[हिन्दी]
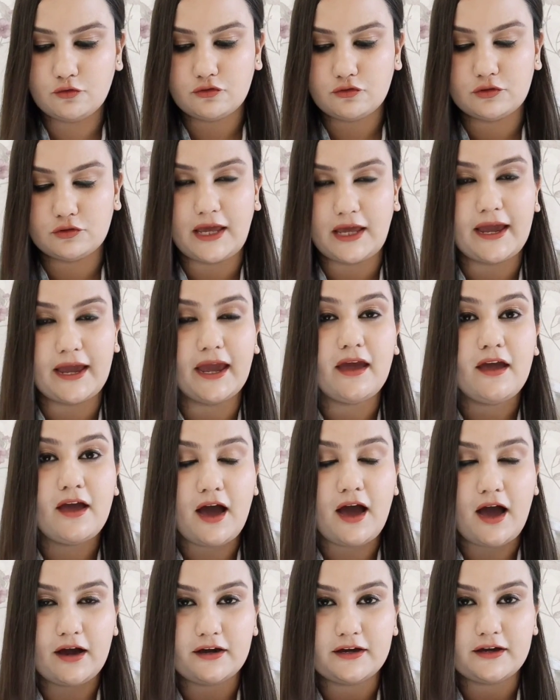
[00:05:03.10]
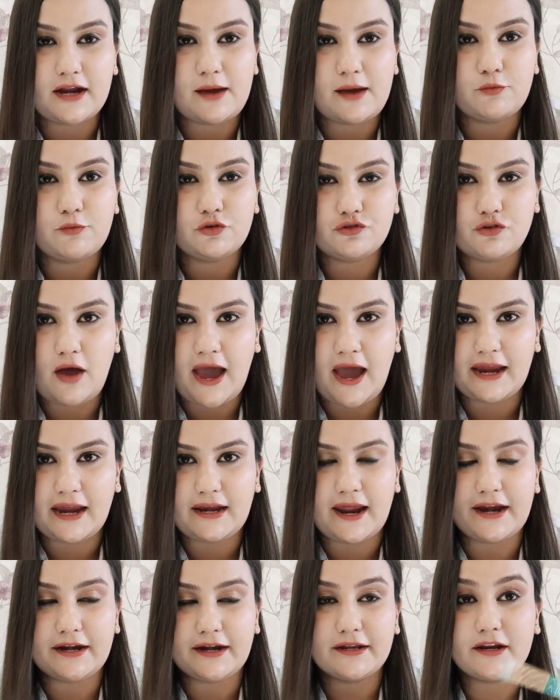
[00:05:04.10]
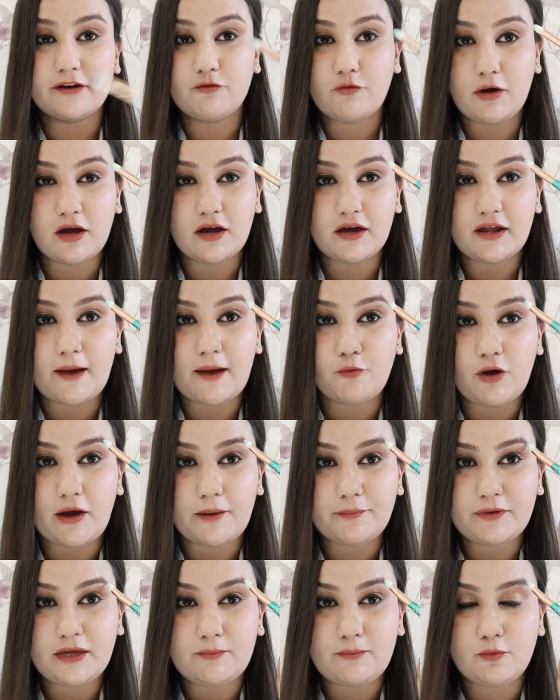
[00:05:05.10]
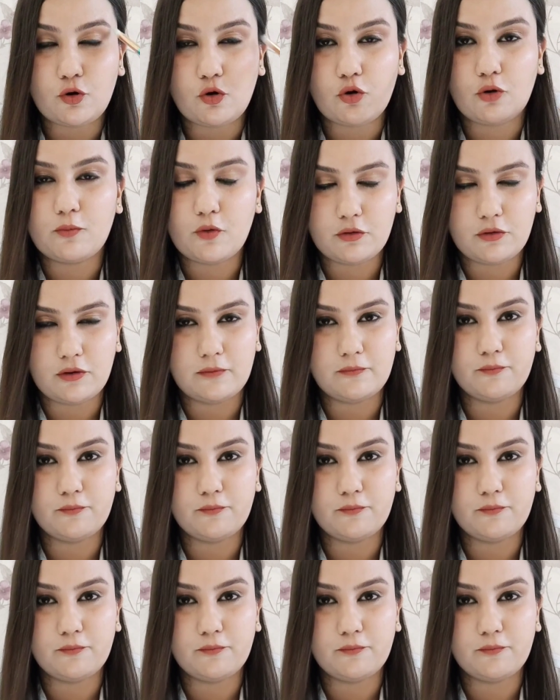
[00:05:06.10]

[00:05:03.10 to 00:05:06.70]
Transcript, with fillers: होता है अगर आपको जो हाईलाइटर है वो अगर आपको आपकी ब्रोबो